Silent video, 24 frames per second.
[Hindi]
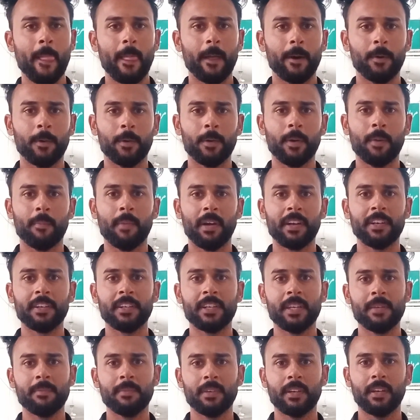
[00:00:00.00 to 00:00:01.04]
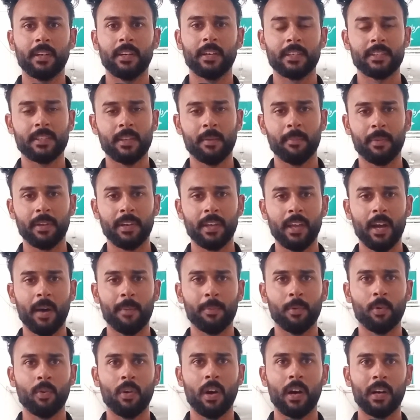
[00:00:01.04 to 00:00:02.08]
और हमारी टीम का हिस्सा बने आप
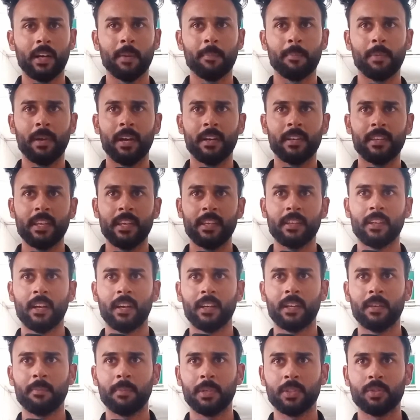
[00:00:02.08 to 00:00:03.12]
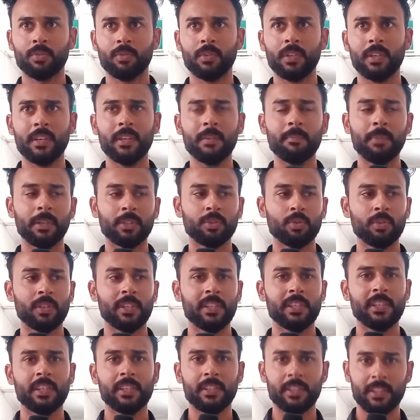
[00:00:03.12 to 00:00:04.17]
लोग आकर ब्लड दें ताकि बच्चों की इन बच्चों की
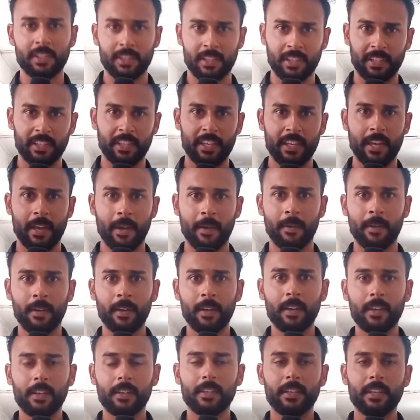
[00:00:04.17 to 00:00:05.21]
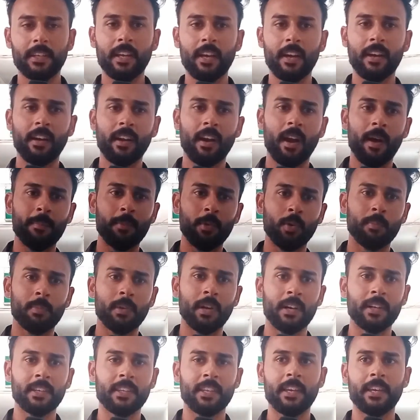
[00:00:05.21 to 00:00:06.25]
इन सी ज़िंदगी है ठीक है अगर आप लोग
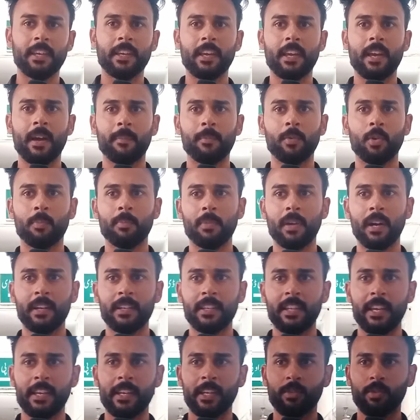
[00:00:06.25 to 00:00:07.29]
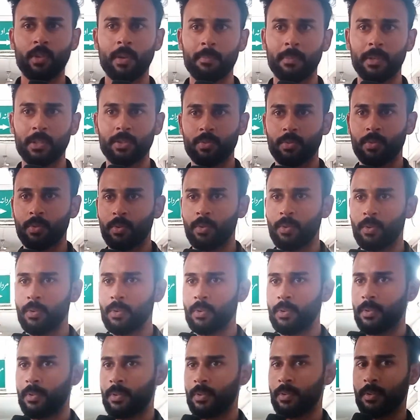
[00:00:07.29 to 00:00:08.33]
ब्लड देंगे हम लोग ब्लड देंगे तो इन बच्चों को
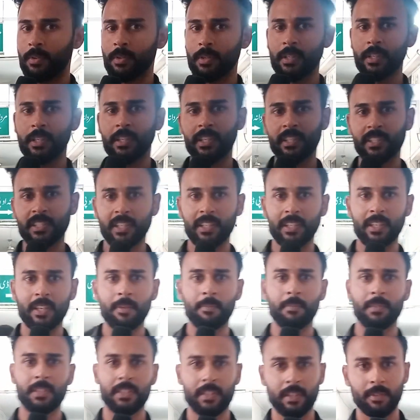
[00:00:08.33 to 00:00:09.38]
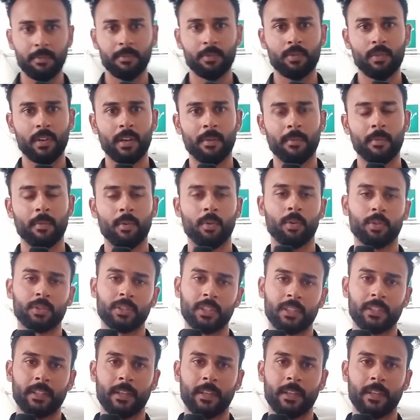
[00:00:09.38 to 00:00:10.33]
इनकी ज़िंदगी मज़ीद जो है ना वो हो सकता